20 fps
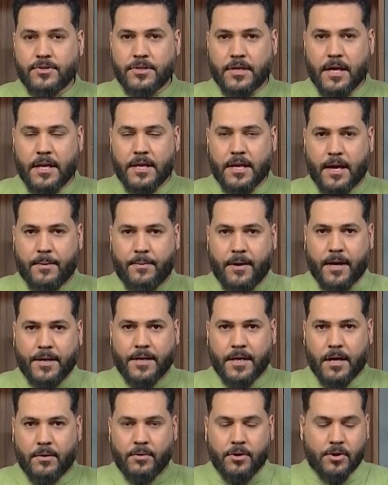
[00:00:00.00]
الياباني
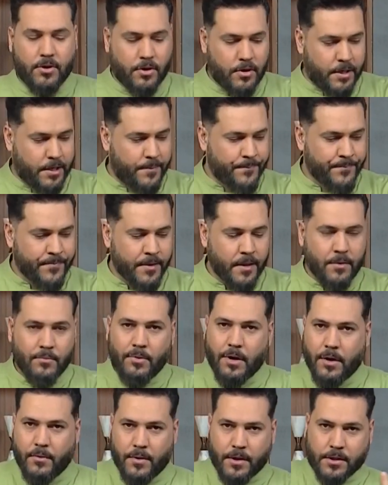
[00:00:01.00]
او الكوري
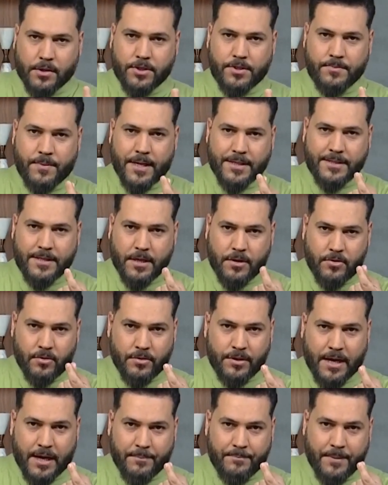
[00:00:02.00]
وهو الرز ما تكون
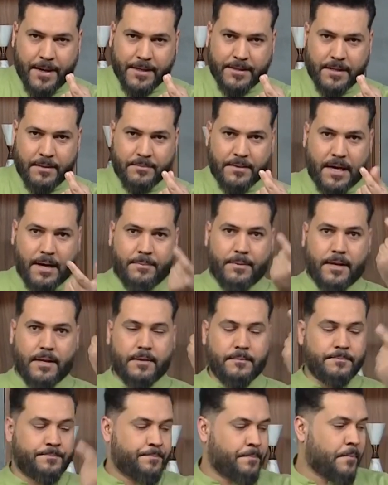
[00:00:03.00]
حبايته مدعبله
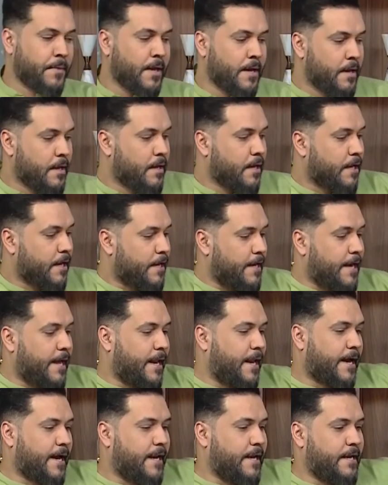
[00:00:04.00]

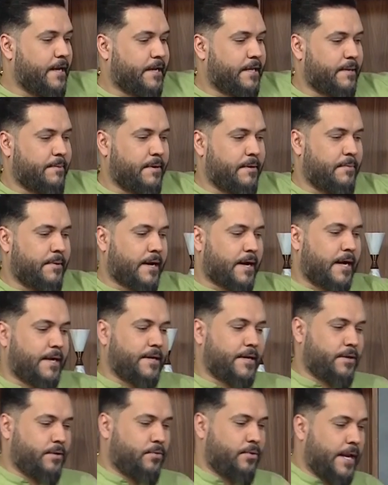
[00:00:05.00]
يلا خلينا نكتب
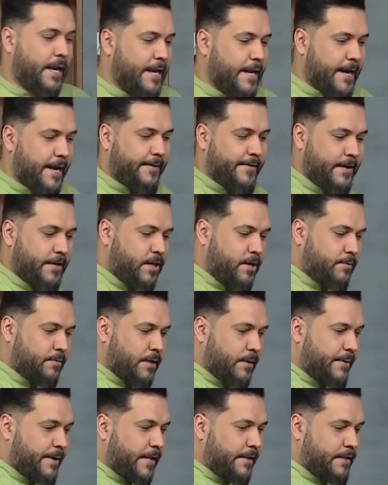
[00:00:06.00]
المقادير الاولى لهذا اليوم
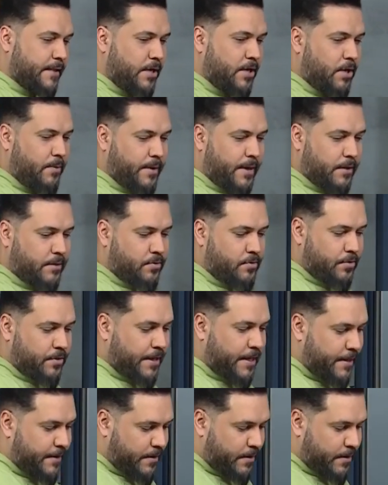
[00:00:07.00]
طبختنا اليوم راح تكون ايضا